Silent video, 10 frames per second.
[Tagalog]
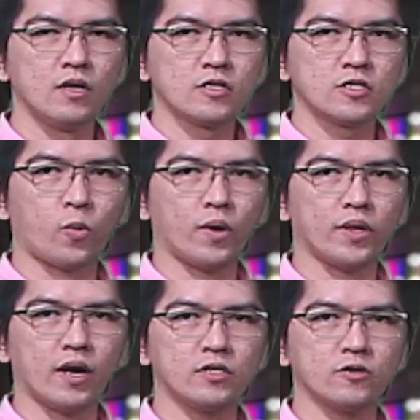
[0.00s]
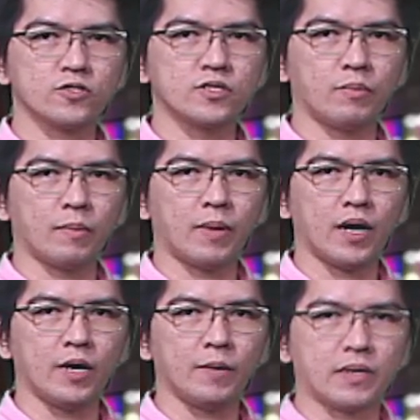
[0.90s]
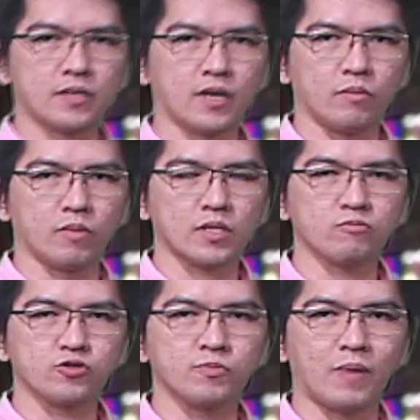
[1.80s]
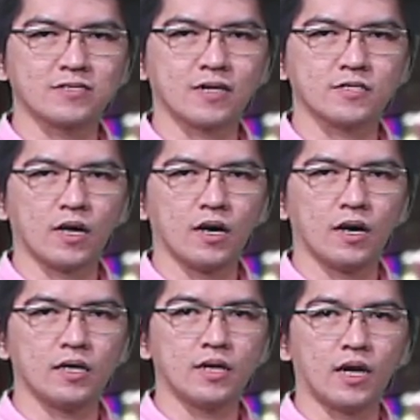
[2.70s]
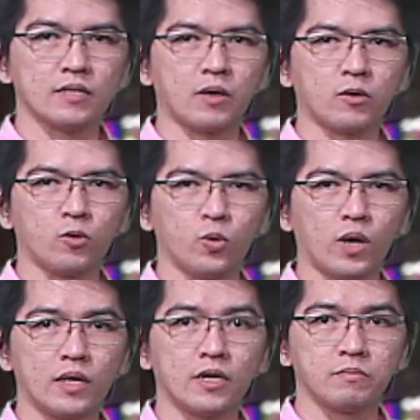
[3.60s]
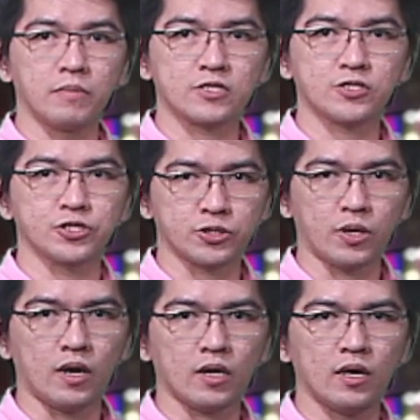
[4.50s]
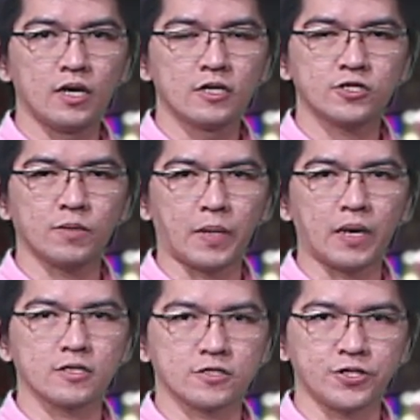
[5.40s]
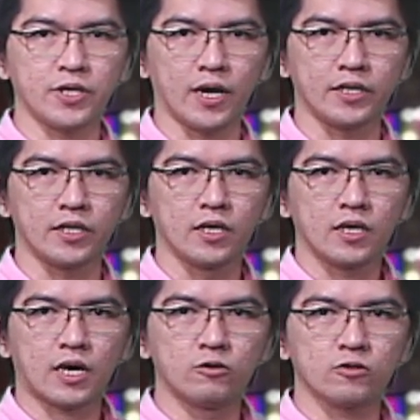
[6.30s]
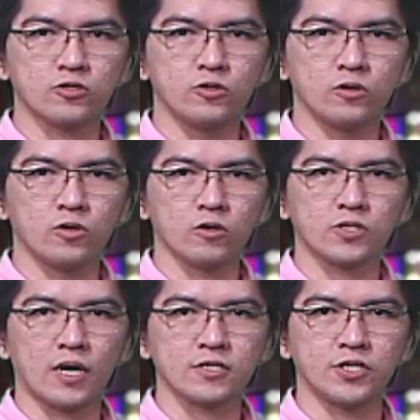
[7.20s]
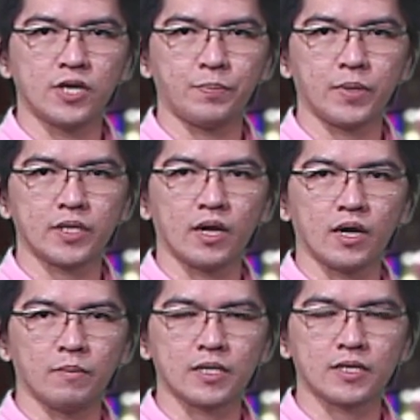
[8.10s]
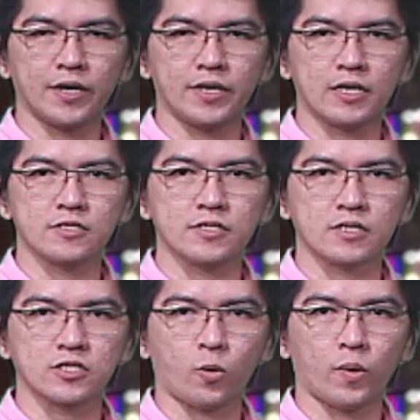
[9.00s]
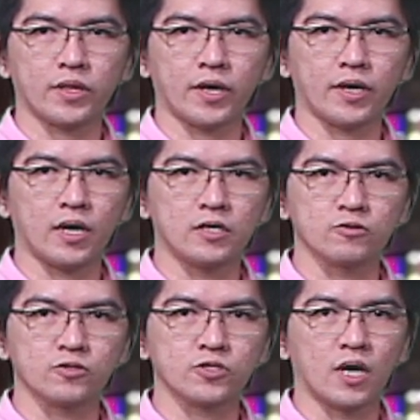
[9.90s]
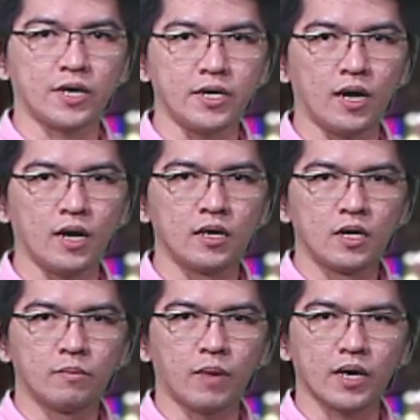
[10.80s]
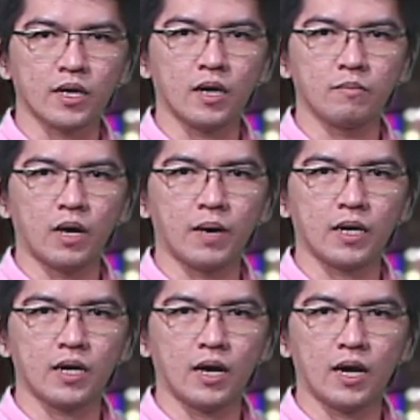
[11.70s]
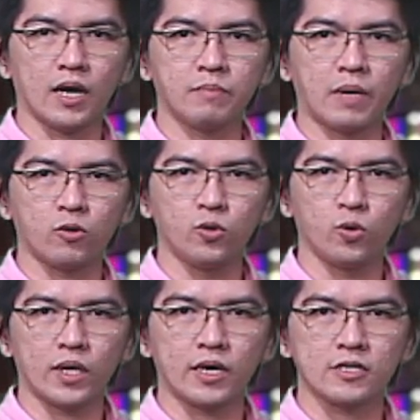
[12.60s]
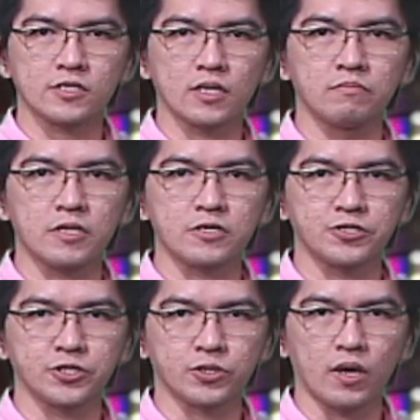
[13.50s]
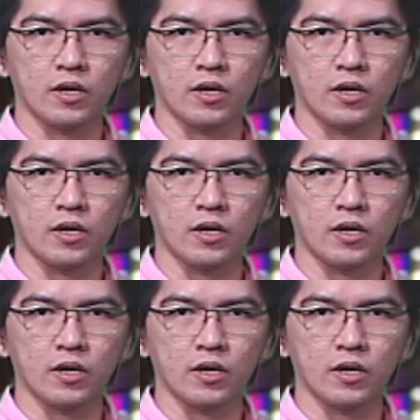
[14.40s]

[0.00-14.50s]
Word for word: 50 anyos na babae patay matapos masagasaan at magulungan ng mixer truck sa Pangasinan. Kalunos-lunos ang sinapit na kamatayan ng isang 50 anyos na ina makaraang mabangga at magulungan ng isang mixer truck